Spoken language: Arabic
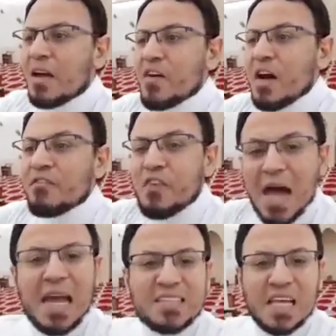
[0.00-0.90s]

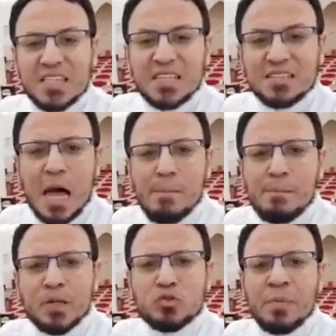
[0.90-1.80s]
فانفلتت
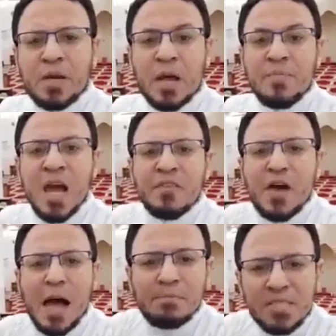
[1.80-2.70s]
الدابة منه
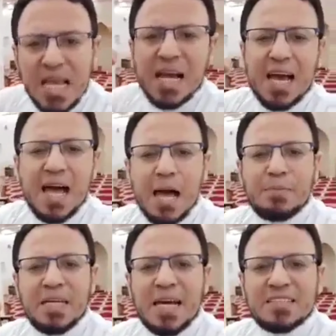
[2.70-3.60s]
فأمسكها
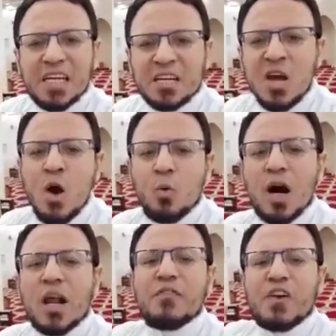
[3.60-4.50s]
بيد
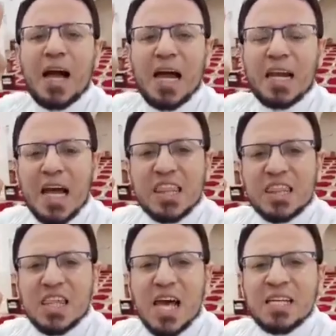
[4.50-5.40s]
ورفع
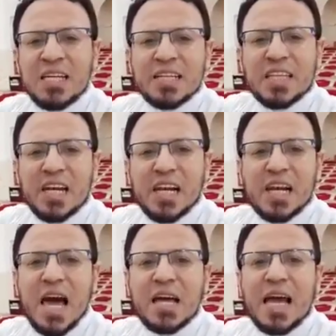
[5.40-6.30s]
الثانية
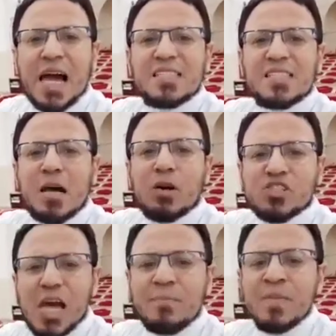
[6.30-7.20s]
لله عز
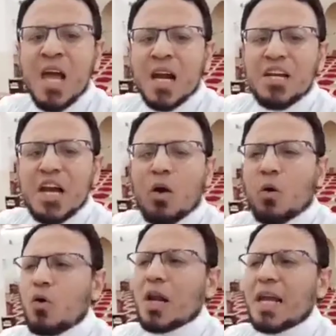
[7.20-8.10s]
وجل
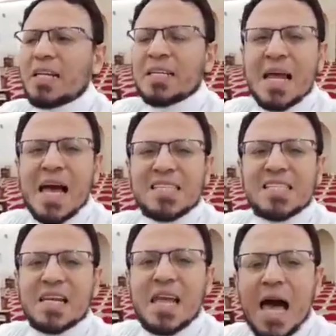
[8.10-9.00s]
ليقول
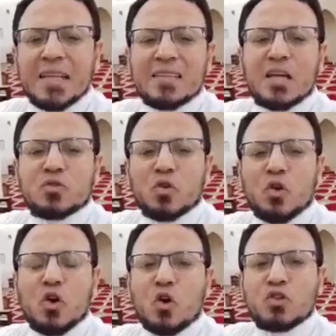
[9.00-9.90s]
للناس لا
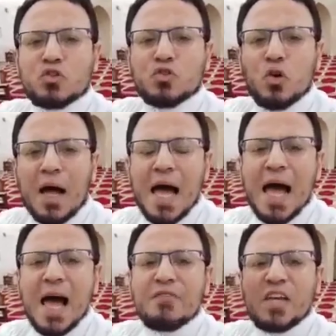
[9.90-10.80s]
تتركوا
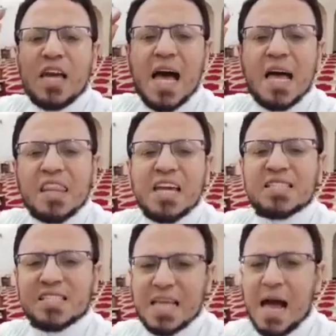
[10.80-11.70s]
الدعاء في هذه
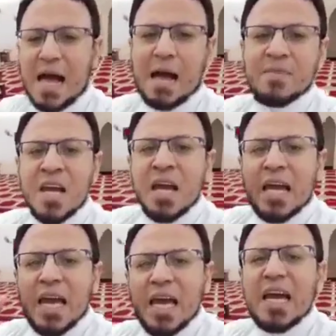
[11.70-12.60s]
الساعة
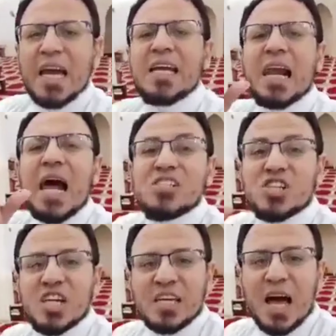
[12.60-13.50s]
ايه هي
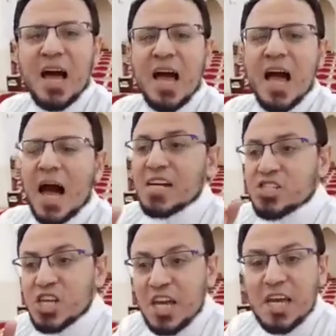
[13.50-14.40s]
العشية
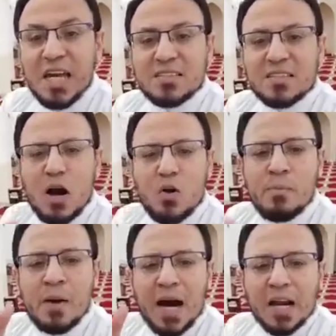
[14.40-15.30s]
عشية
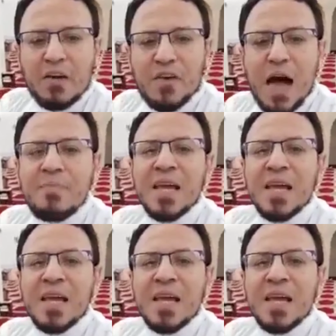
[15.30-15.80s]
يوم عرفة